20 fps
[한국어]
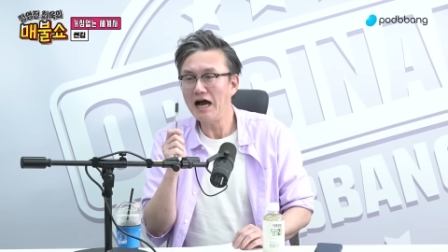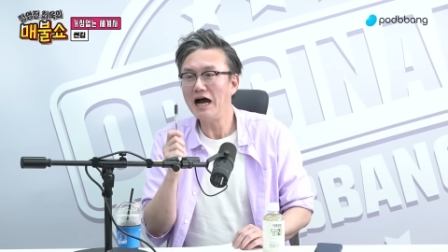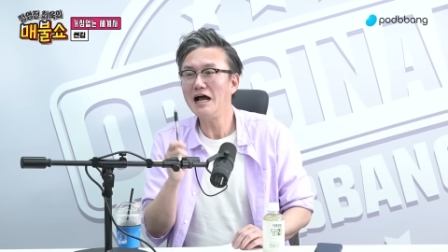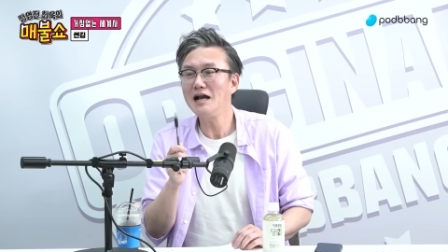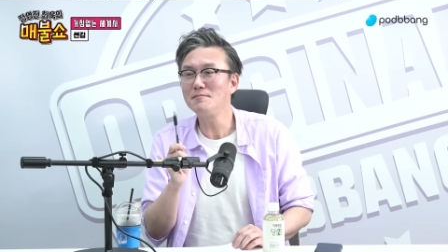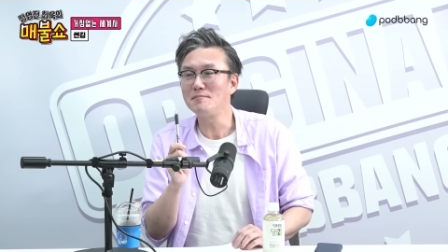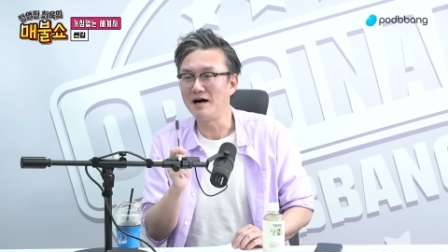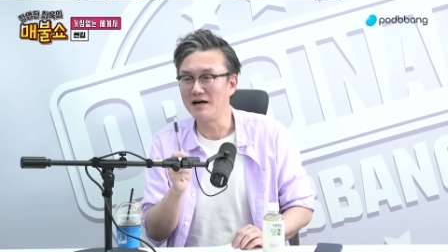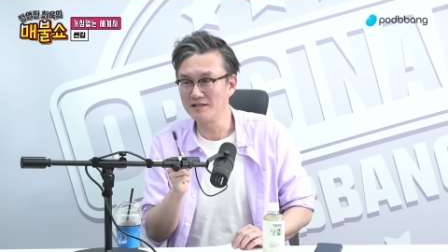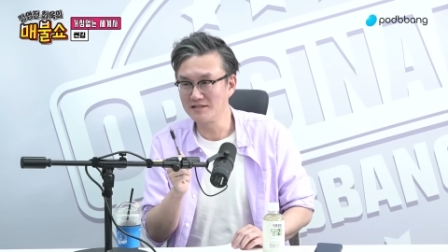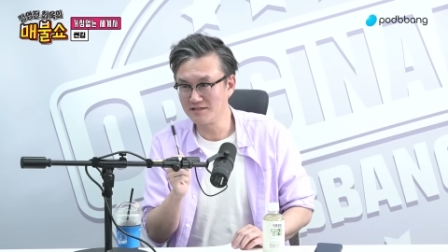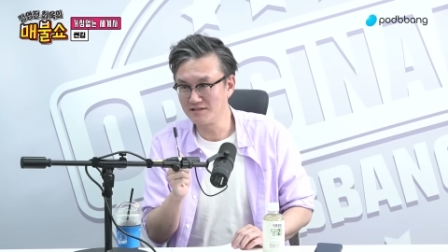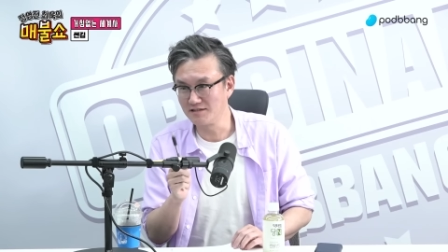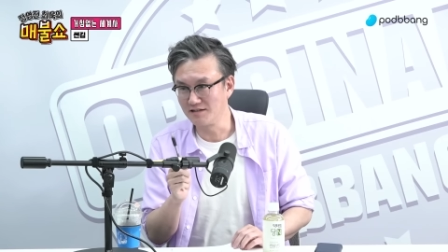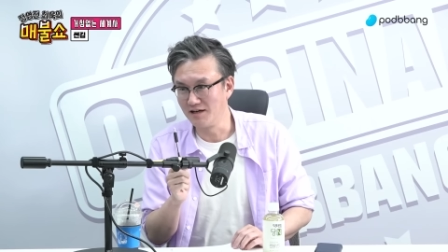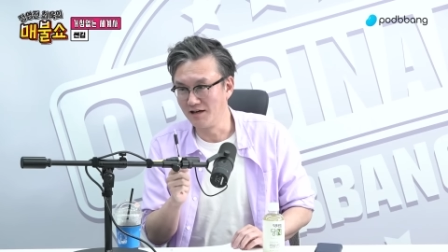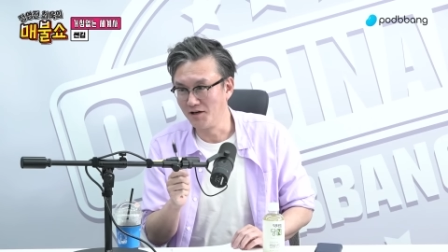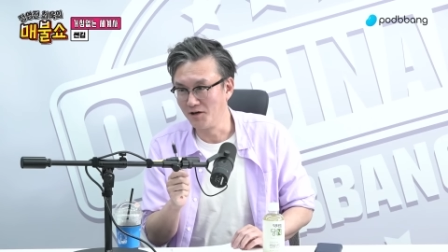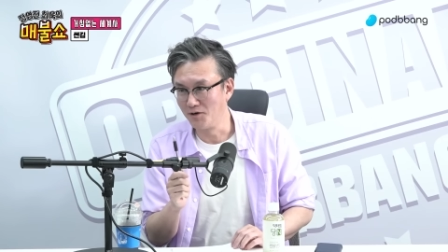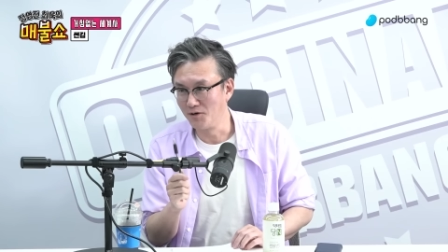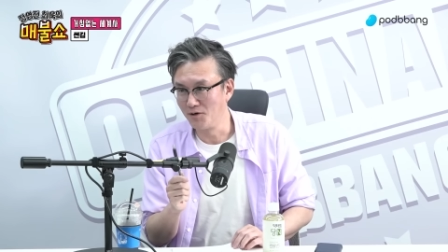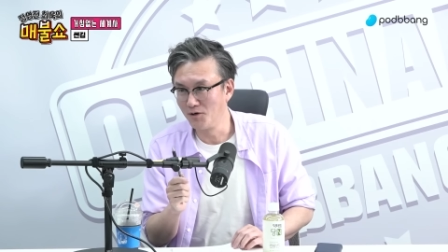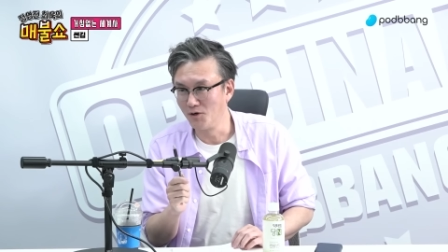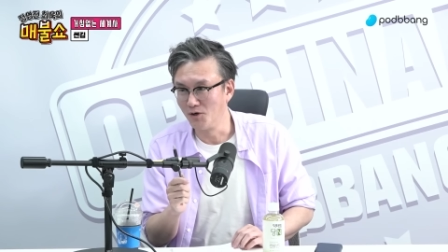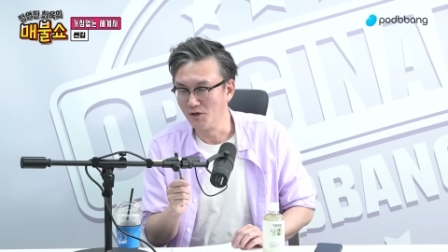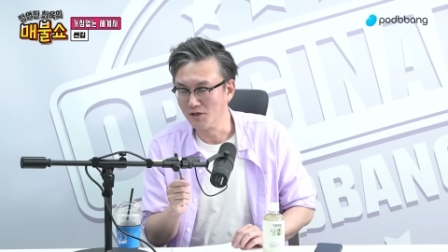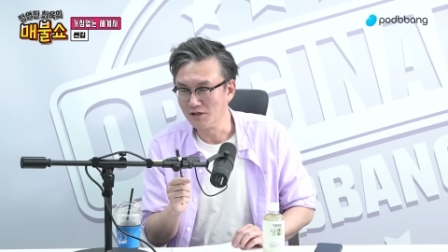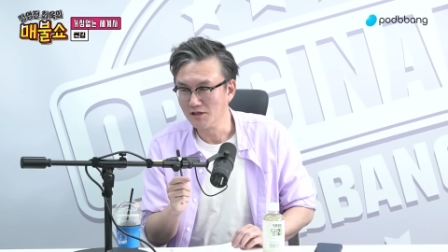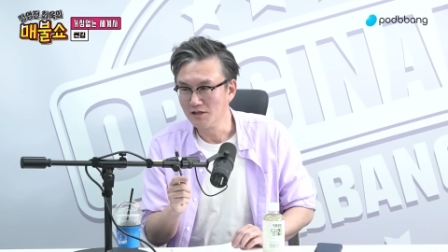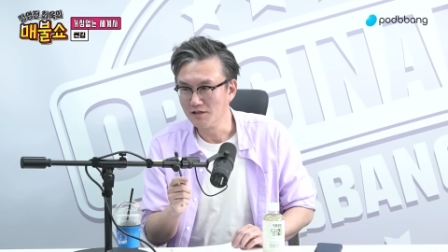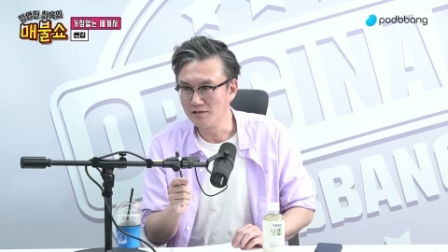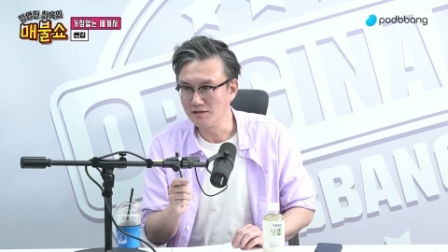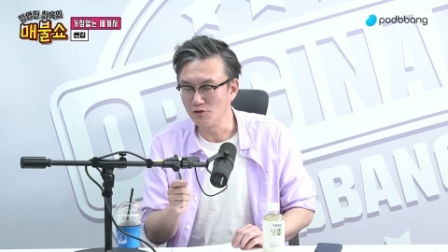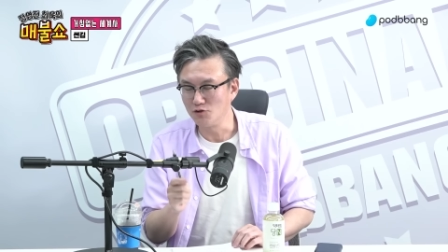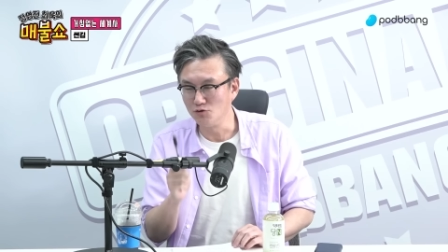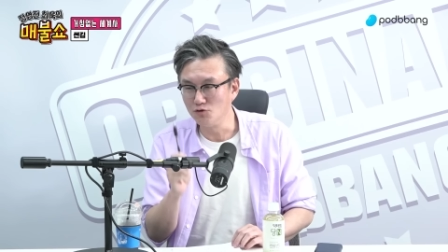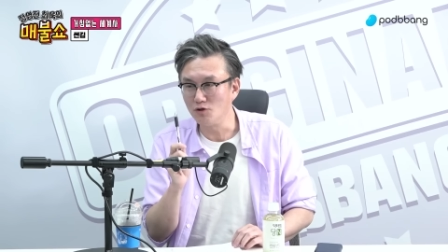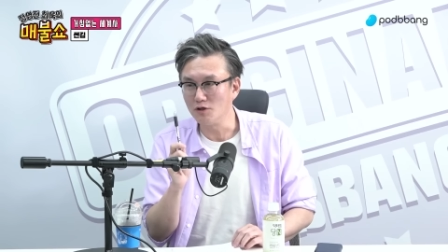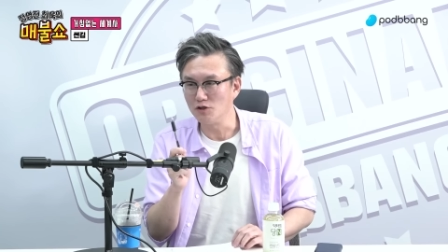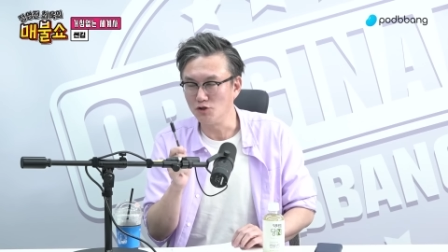칼 막스가요. 음,
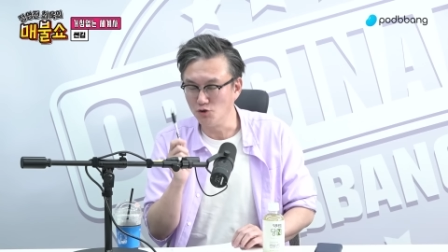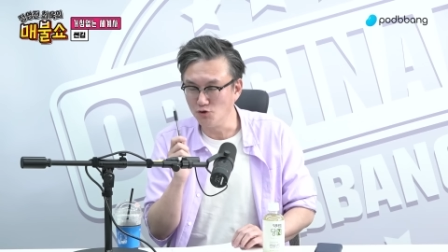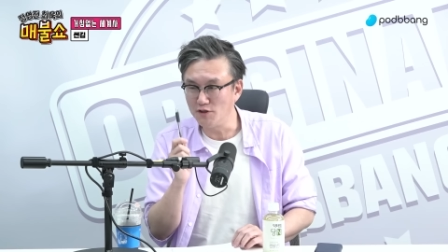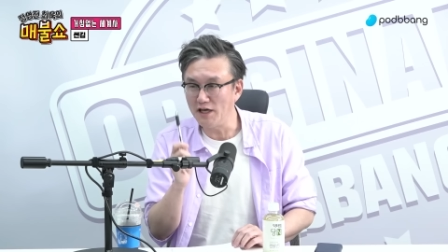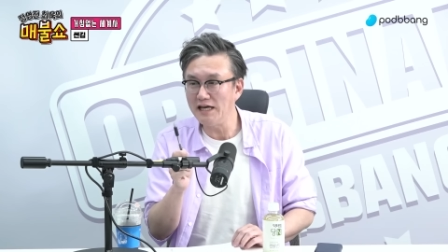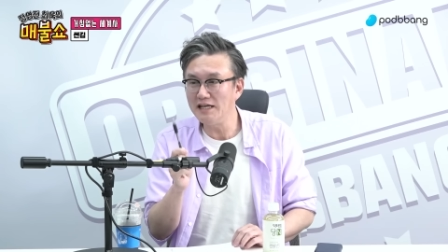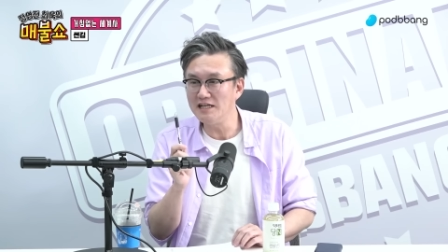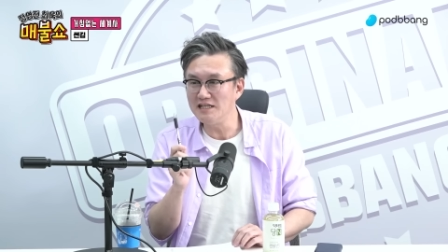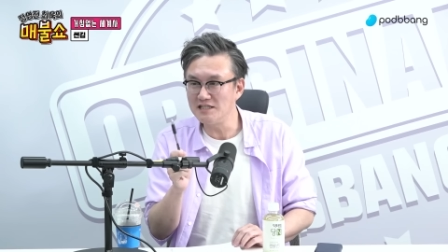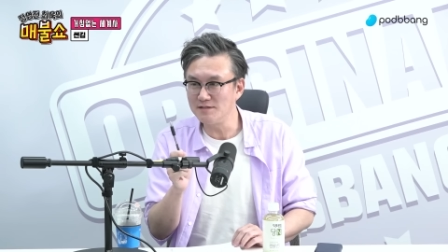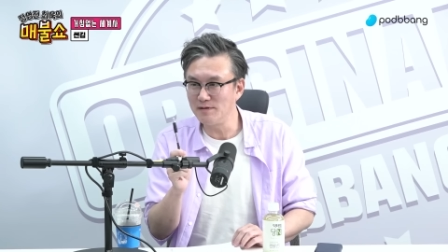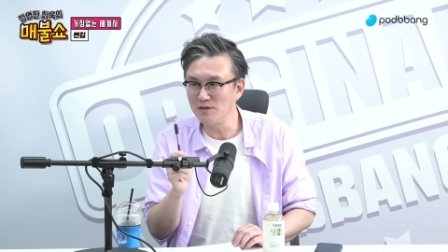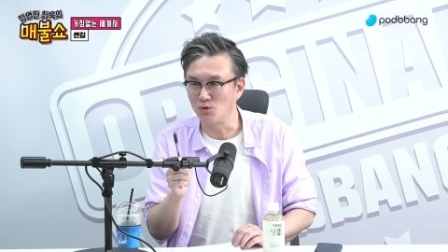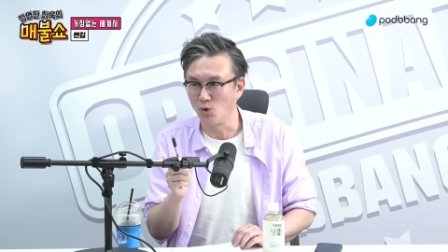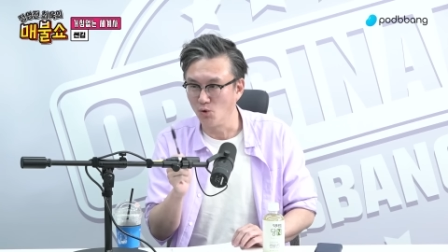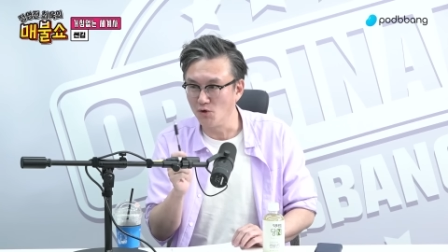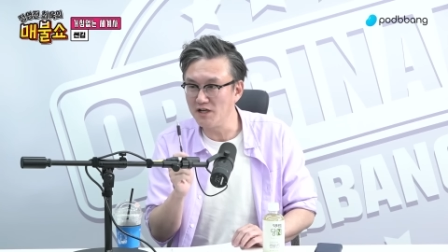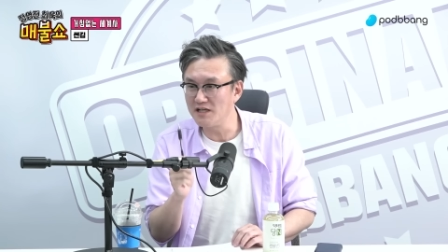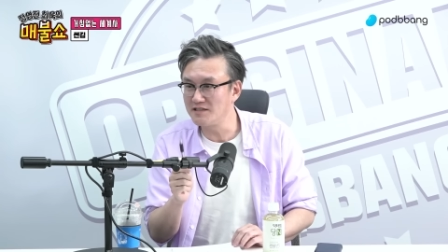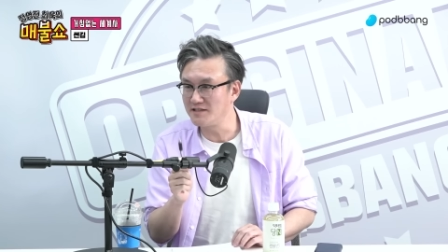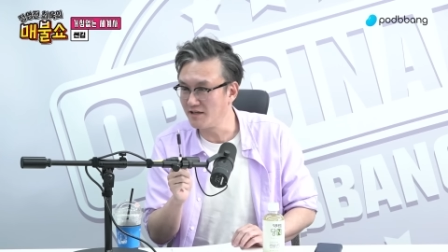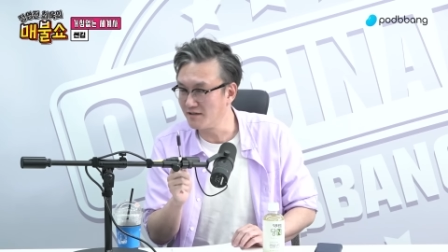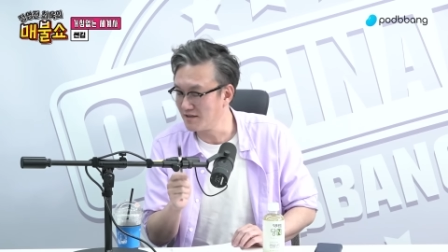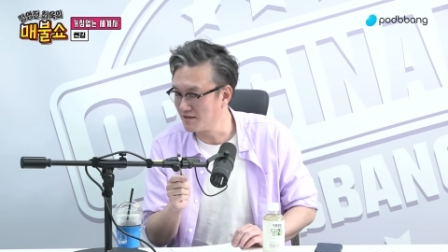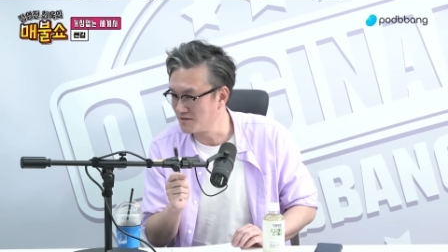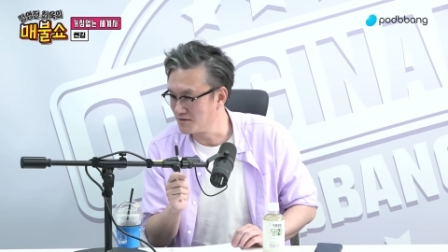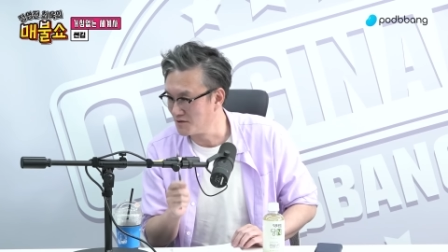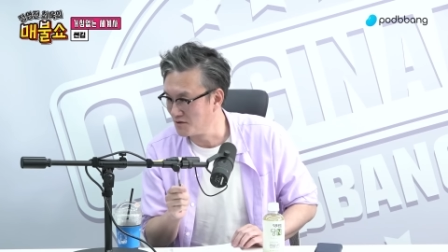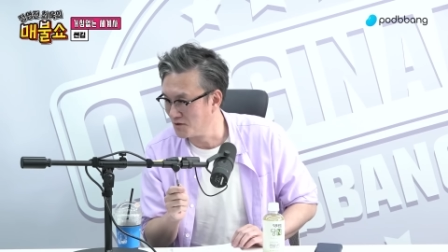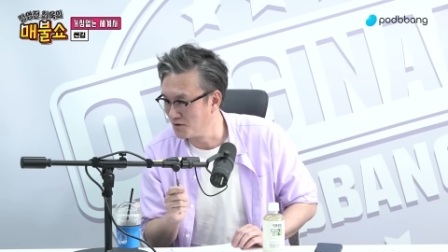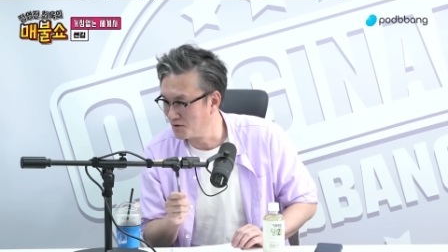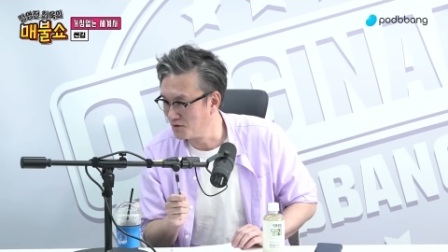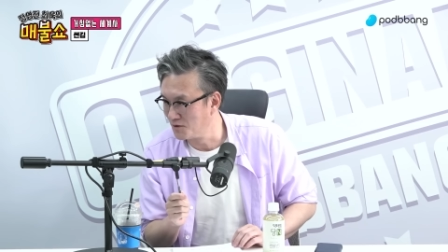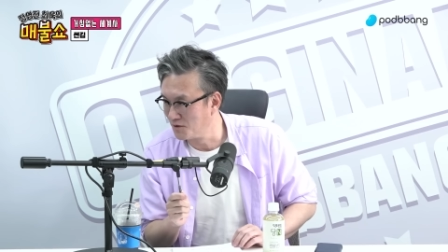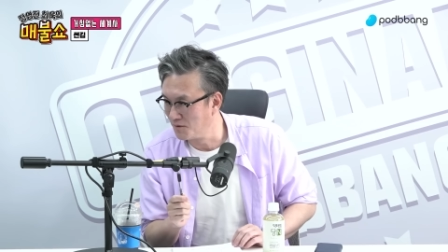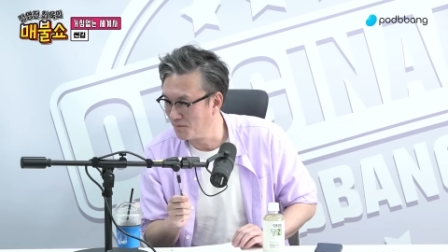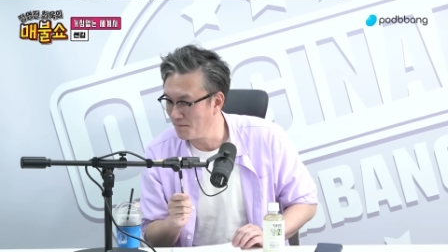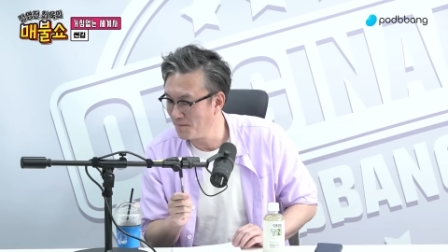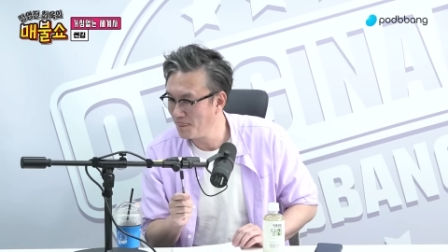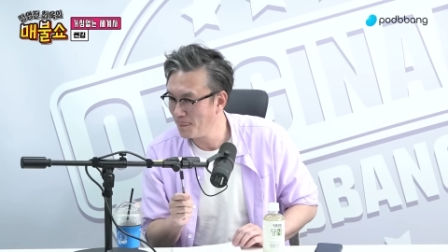말... 유, 대인이지만 독일에서
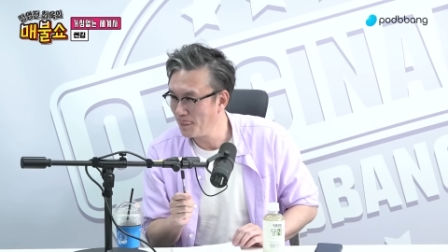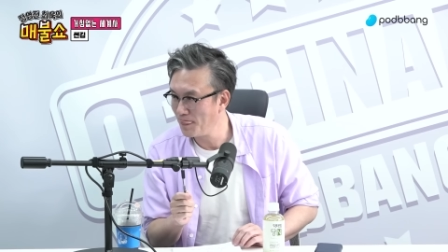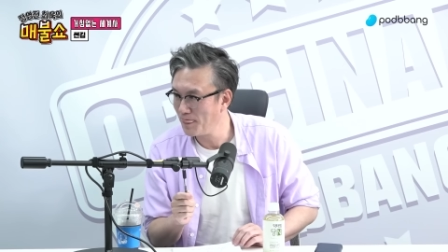태어났어요.